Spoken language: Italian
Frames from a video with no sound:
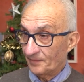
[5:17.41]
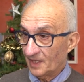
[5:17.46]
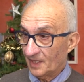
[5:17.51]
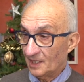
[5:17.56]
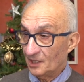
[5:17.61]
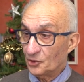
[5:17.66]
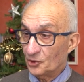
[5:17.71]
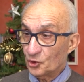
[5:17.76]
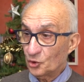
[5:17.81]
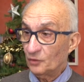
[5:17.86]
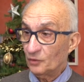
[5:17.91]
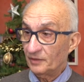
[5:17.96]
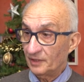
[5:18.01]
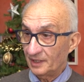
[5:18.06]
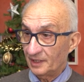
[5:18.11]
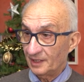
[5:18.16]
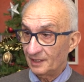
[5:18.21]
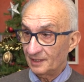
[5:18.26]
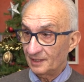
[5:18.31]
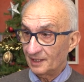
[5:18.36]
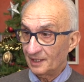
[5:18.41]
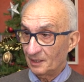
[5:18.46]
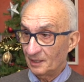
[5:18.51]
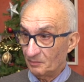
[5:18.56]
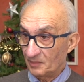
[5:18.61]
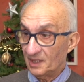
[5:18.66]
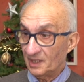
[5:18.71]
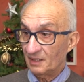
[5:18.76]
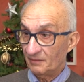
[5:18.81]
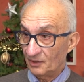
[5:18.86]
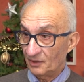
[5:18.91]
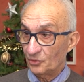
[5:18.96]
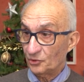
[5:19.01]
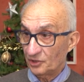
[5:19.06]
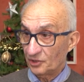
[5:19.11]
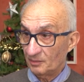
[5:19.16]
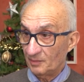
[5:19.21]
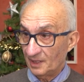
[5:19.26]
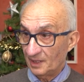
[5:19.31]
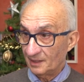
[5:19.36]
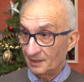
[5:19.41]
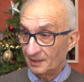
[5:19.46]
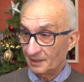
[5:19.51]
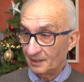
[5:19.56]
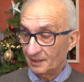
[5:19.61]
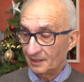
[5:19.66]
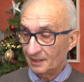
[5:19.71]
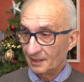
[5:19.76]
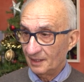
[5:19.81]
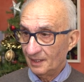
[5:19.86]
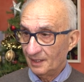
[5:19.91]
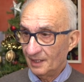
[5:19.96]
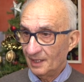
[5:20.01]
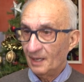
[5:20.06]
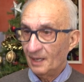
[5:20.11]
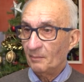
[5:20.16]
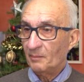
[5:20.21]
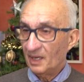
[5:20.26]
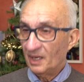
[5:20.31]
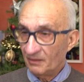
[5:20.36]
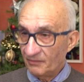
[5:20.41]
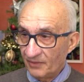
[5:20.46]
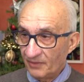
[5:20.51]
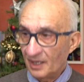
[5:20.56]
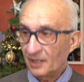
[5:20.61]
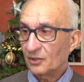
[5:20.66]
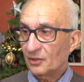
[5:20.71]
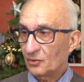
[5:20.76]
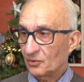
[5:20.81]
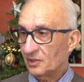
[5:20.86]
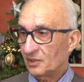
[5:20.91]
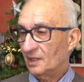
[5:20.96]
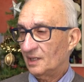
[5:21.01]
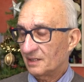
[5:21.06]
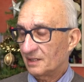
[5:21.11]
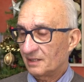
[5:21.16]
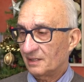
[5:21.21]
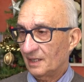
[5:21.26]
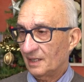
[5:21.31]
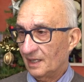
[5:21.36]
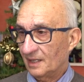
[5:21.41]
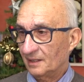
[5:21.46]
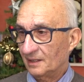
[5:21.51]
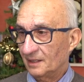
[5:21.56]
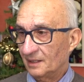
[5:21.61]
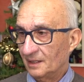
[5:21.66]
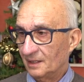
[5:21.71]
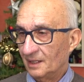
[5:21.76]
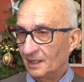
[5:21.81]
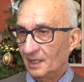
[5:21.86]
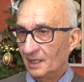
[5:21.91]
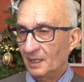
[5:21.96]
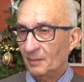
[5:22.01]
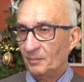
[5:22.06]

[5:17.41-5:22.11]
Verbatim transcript: il giovane cammina velocemente ma il vecchio sa la strada.